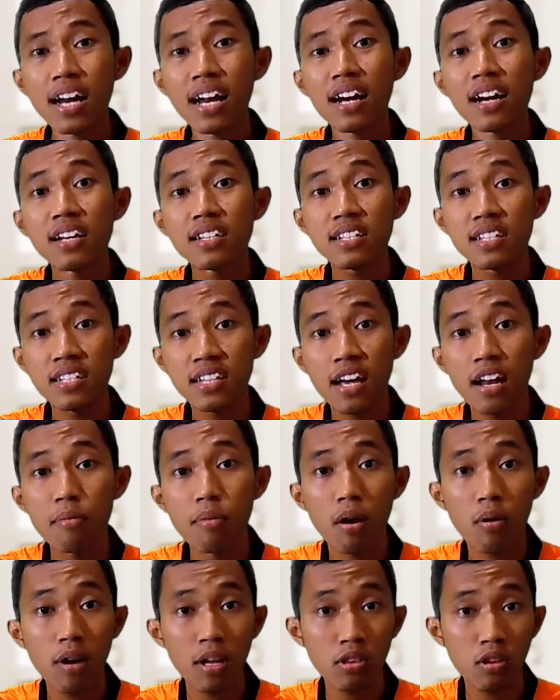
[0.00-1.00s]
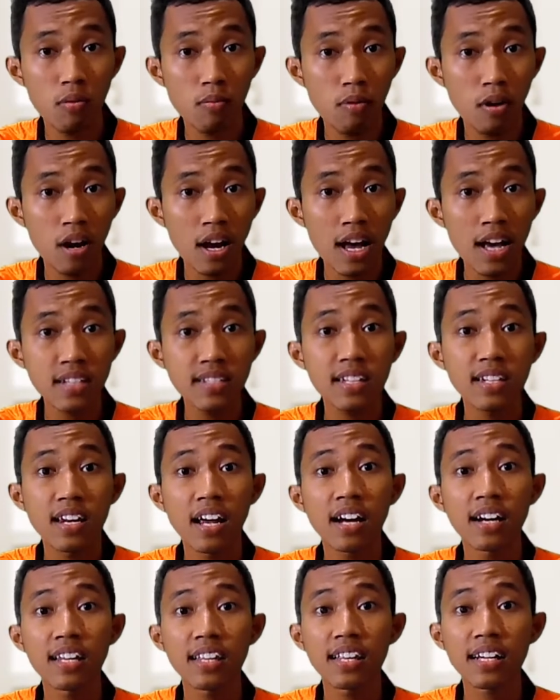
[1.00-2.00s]
akan ada sinyal bahwa tombol A
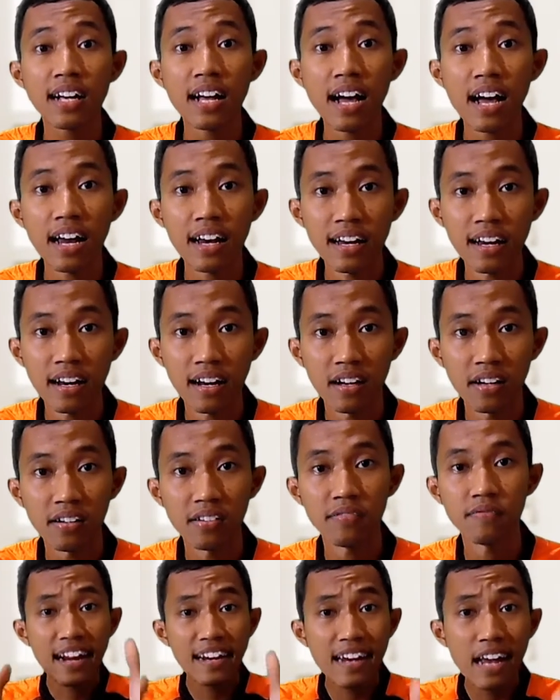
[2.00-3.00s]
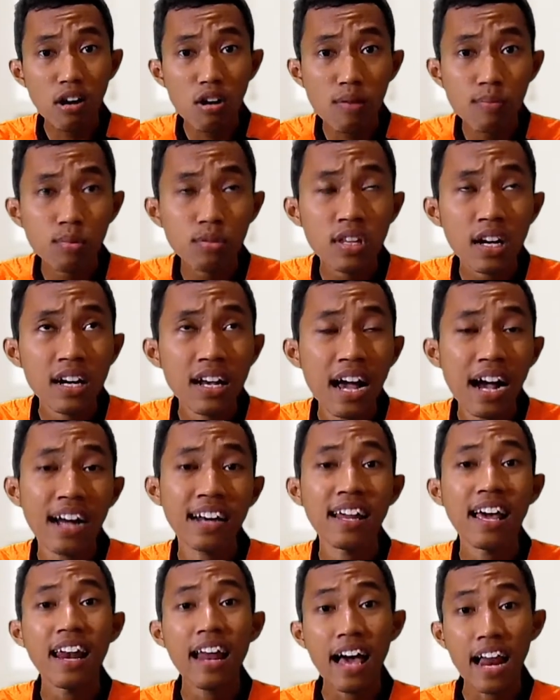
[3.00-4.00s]
sedang ditekan. Karena komputer
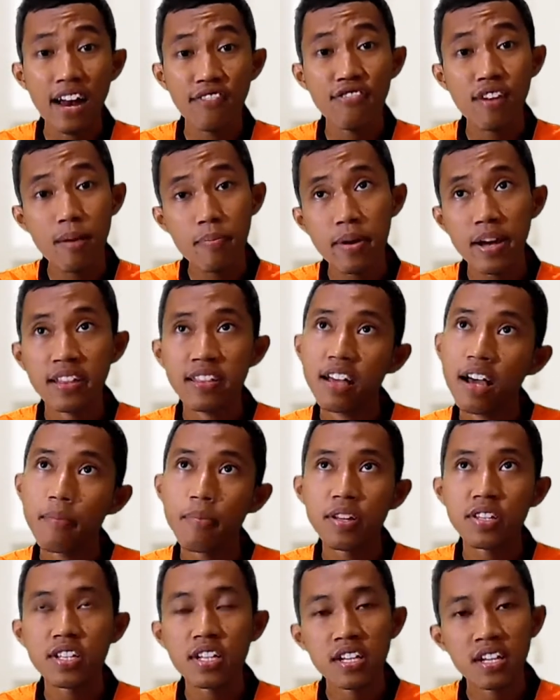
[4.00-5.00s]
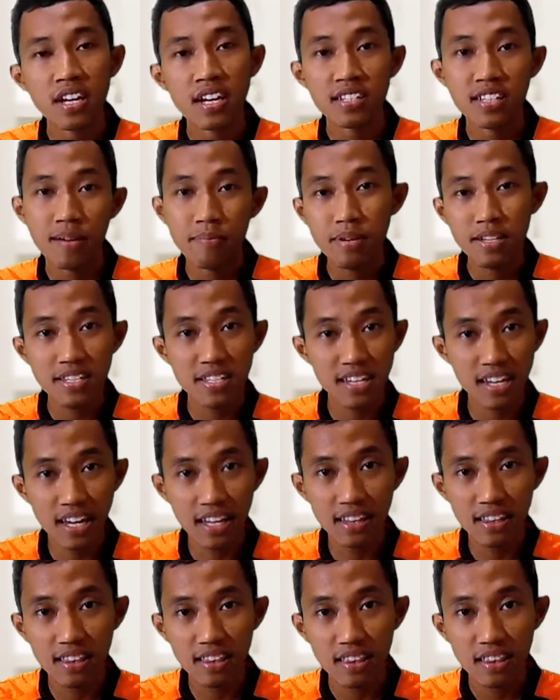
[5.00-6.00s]
nggak kenal alfabet A, B, C, D, E, sampai
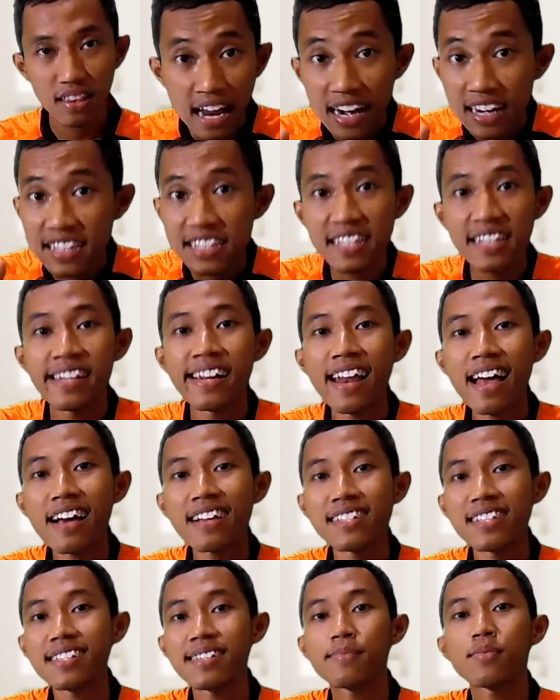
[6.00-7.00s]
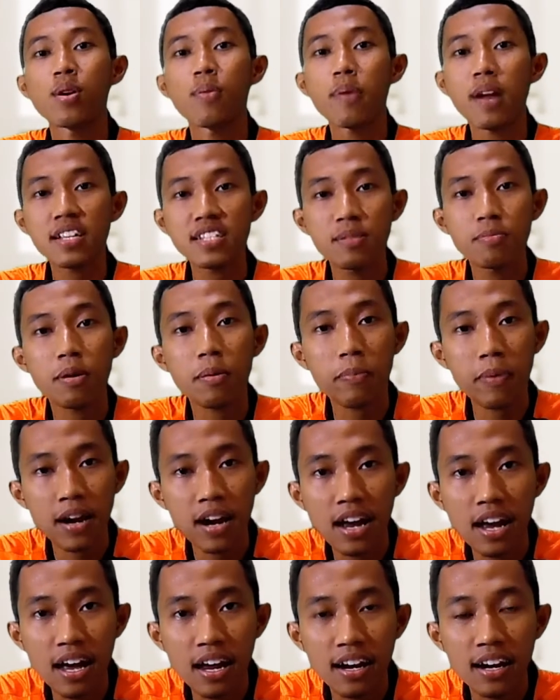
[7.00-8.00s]
Z, nah disinilah sistem operasi
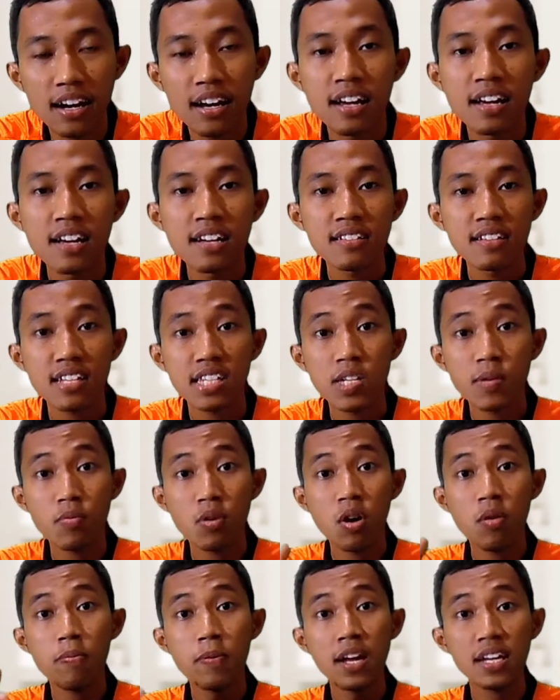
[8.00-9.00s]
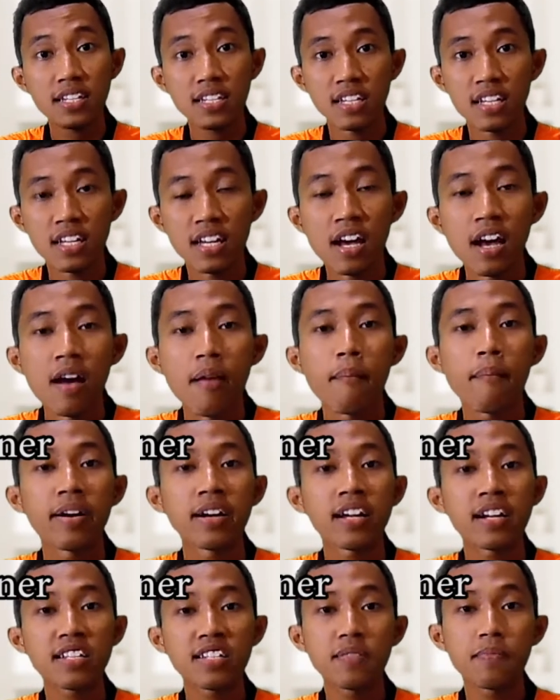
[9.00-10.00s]
berperan sistem operasi
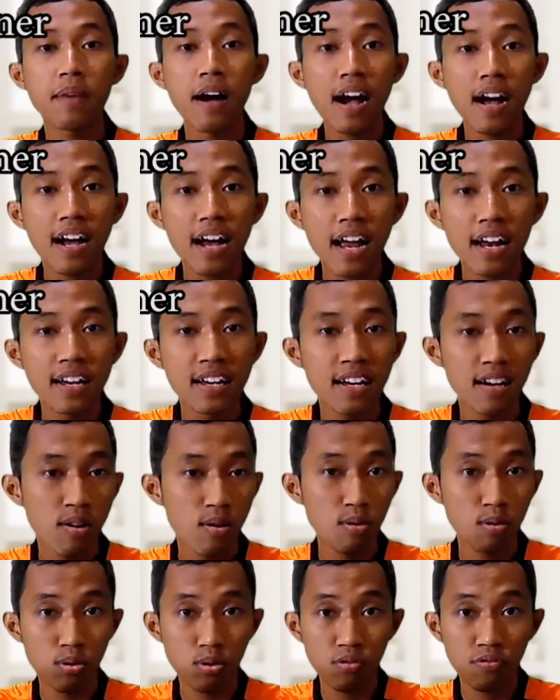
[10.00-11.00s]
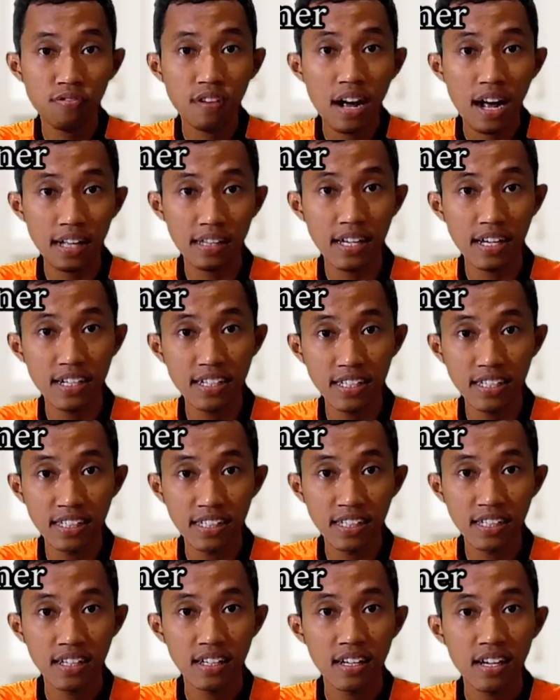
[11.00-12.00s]
menerjemahkan huruf A tadi
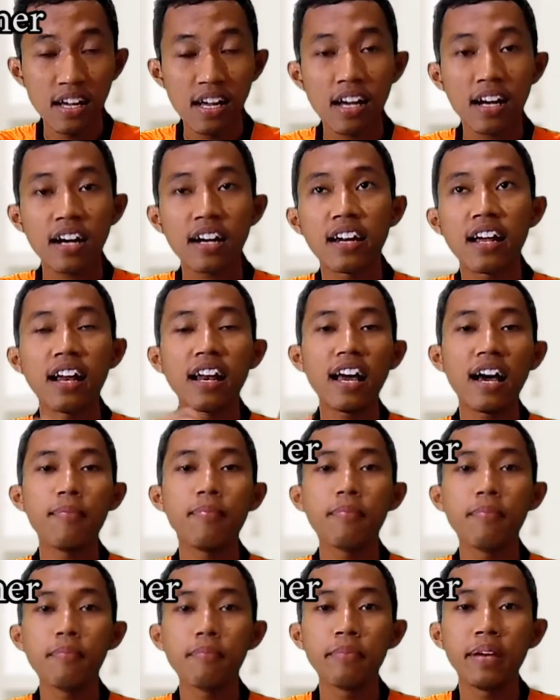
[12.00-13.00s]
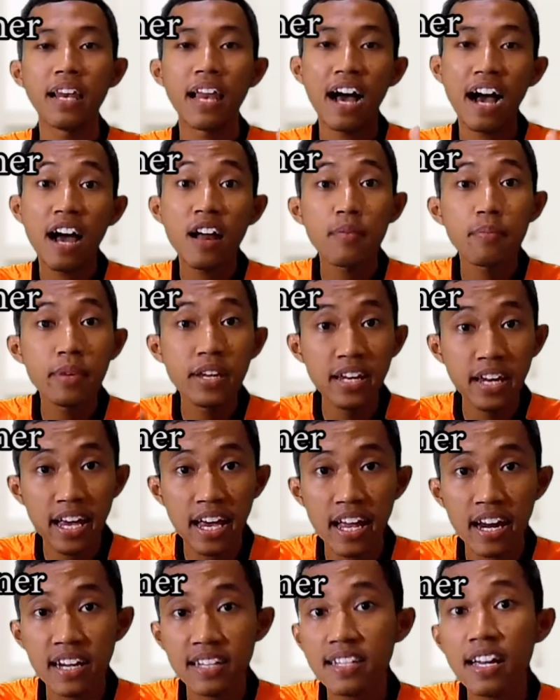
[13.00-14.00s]
nih ke dalam bilangan
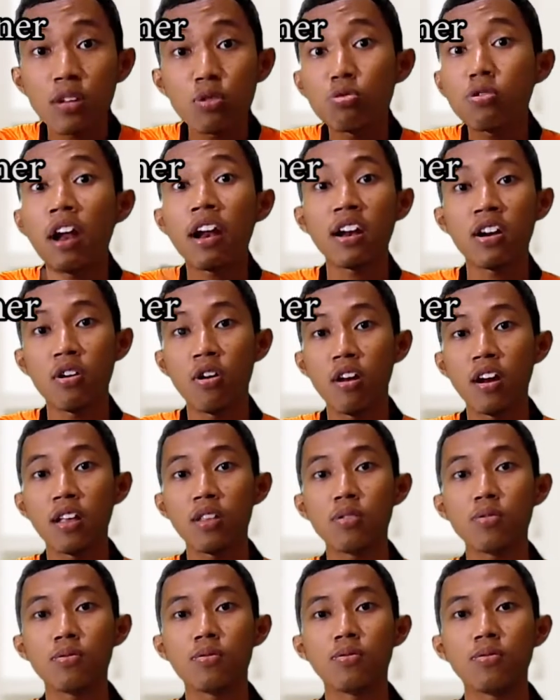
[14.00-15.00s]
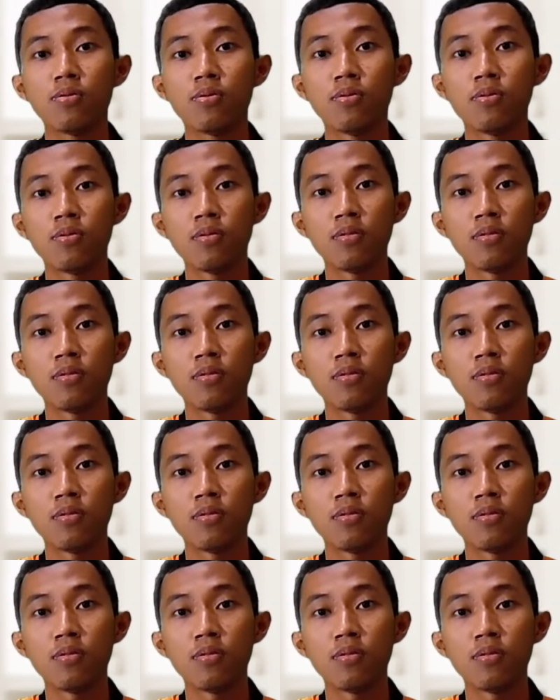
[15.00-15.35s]
biner 1 dan 0 itu.